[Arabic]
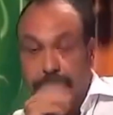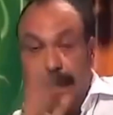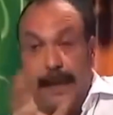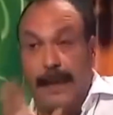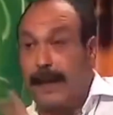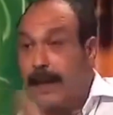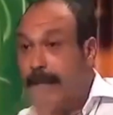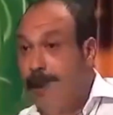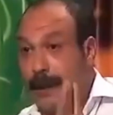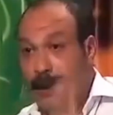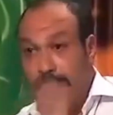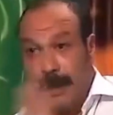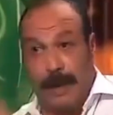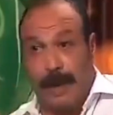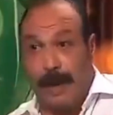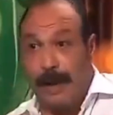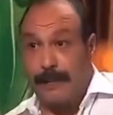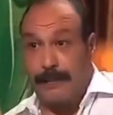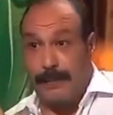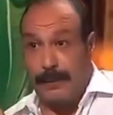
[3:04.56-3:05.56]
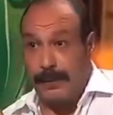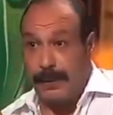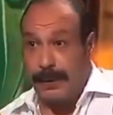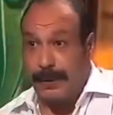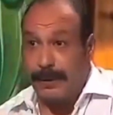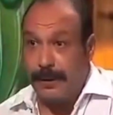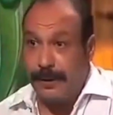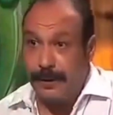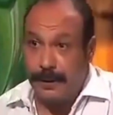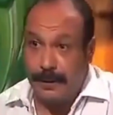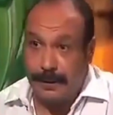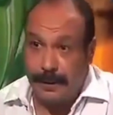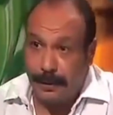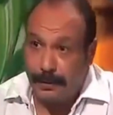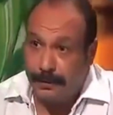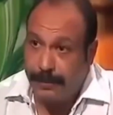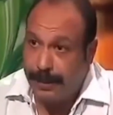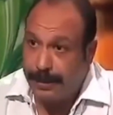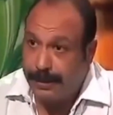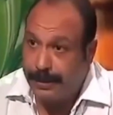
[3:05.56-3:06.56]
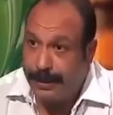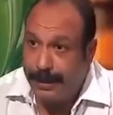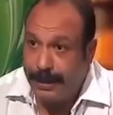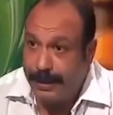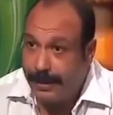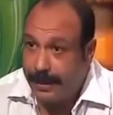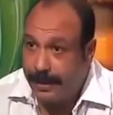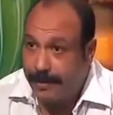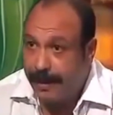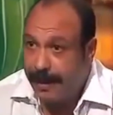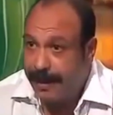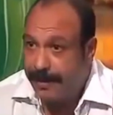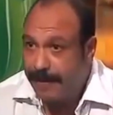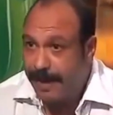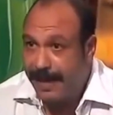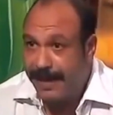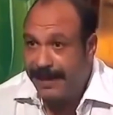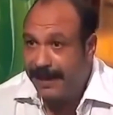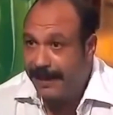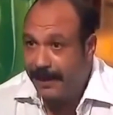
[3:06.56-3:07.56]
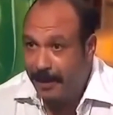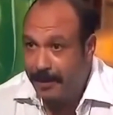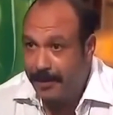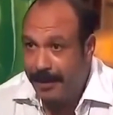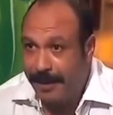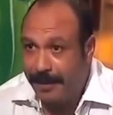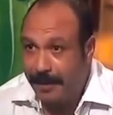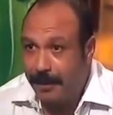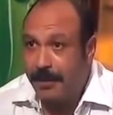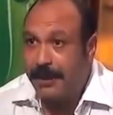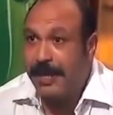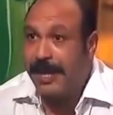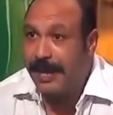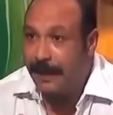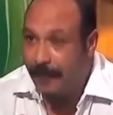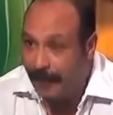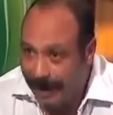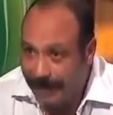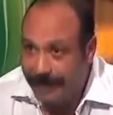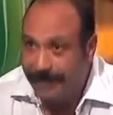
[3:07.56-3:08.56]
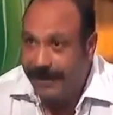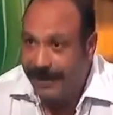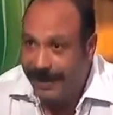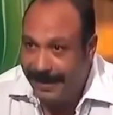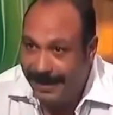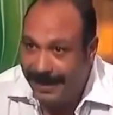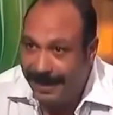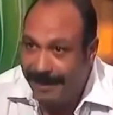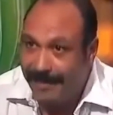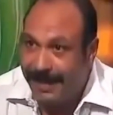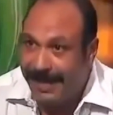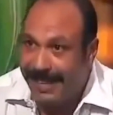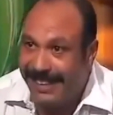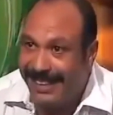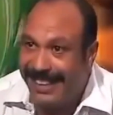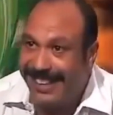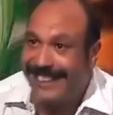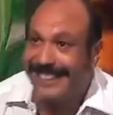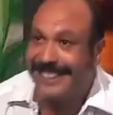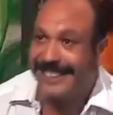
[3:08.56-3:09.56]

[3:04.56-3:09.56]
آه، ارفض ان توفيق الدقن يبقى امكانياته محدوده اوافق حصرته في